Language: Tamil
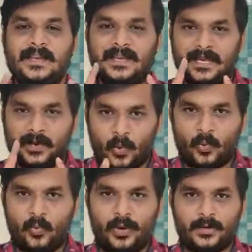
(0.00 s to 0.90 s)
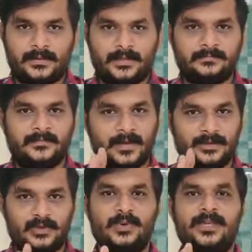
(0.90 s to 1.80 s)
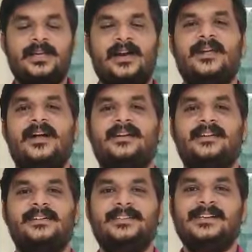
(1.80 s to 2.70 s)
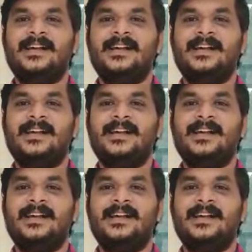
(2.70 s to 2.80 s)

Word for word: நீங்கள் ஒவ்வொருத்தரும் யுனிக்கான ஆட்கள்